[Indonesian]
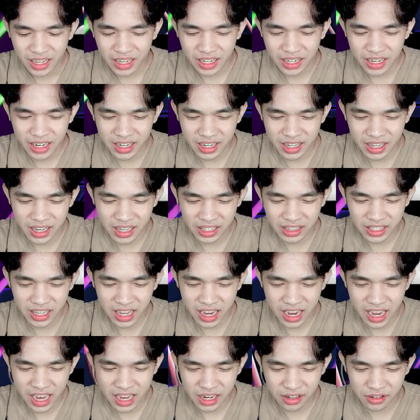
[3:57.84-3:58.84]
Kena dikit
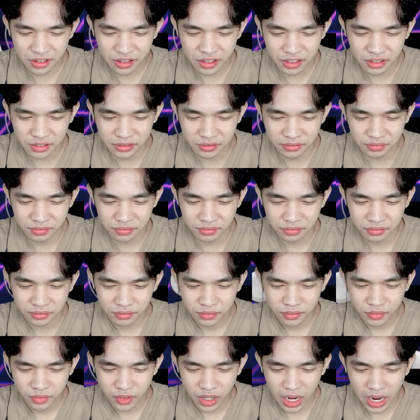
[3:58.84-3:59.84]
nggak ngaruh.
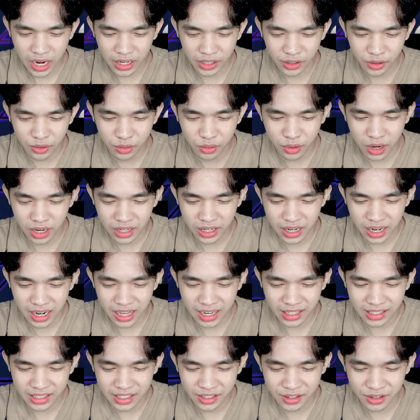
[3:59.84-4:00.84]
Aduh, ada
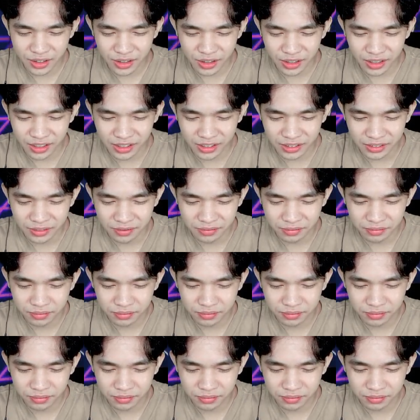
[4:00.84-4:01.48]
lagi dong.